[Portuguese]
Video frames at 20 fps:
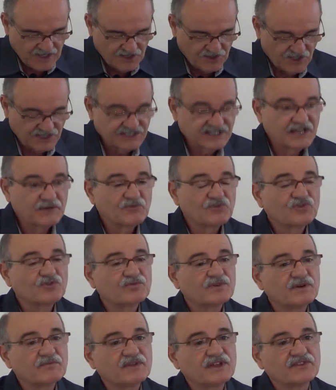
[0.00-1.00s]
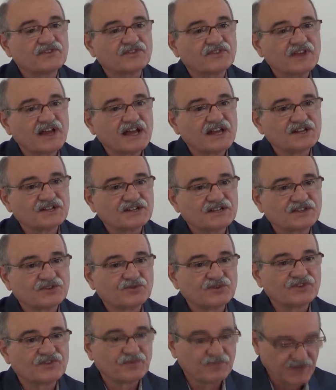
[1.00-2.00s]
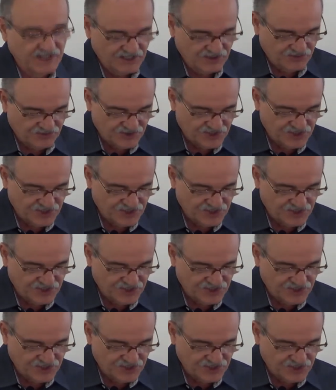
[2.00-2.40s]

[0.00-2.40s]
nós temos uma mensagem do espírito